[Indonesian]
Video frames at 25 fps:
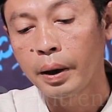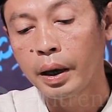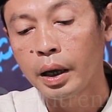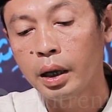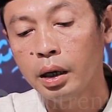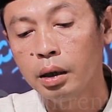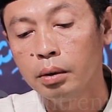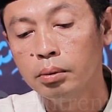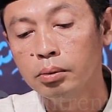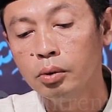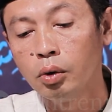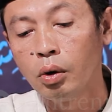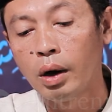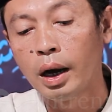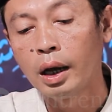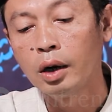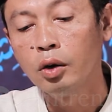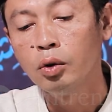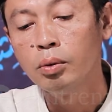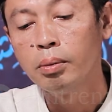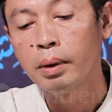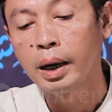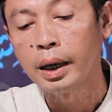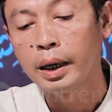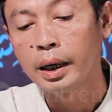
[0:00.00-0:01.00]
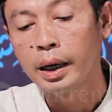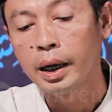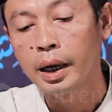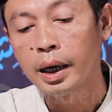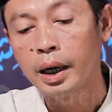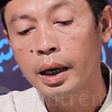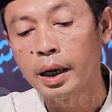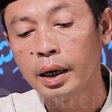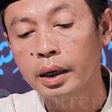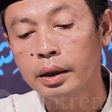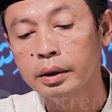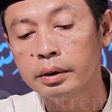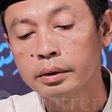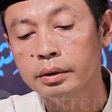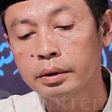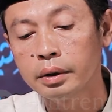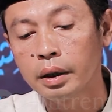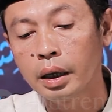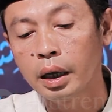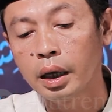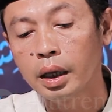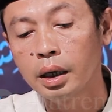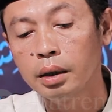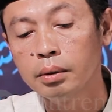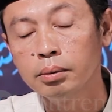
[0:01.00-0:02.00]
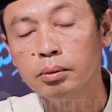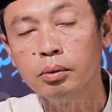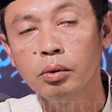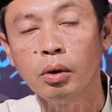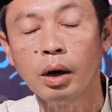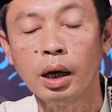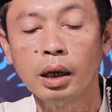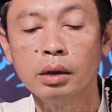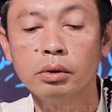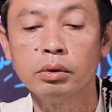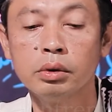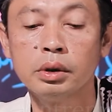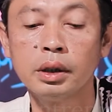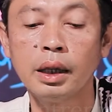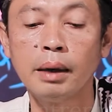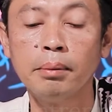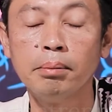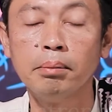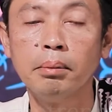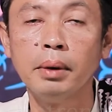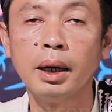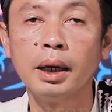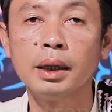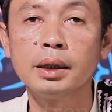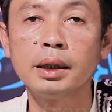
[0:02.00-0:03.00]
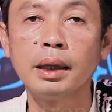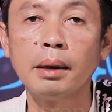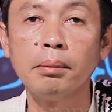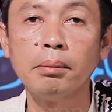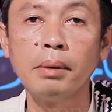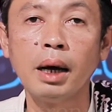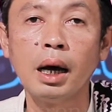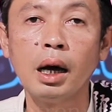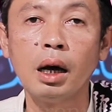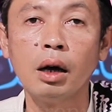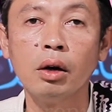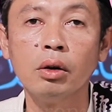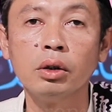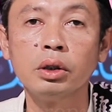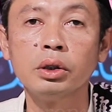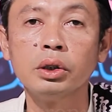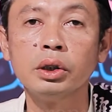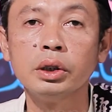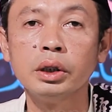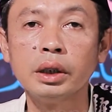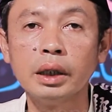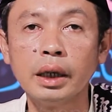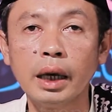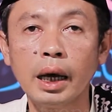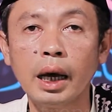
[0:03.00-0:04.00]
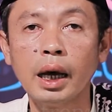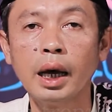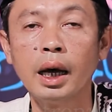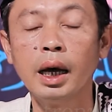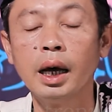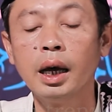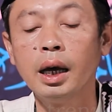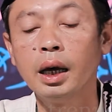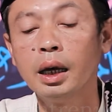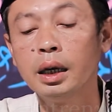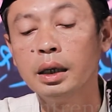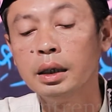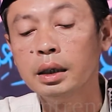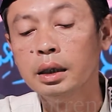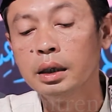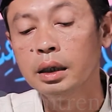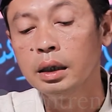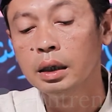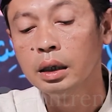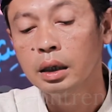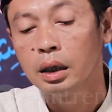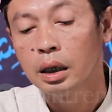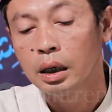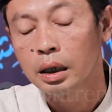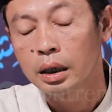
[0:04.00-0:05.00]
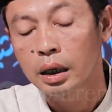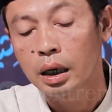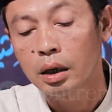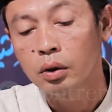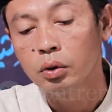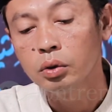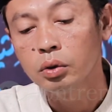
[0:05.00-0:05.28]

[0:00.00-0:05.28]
ilmu anu mana ilmu anu tambah-tambah khosyah ka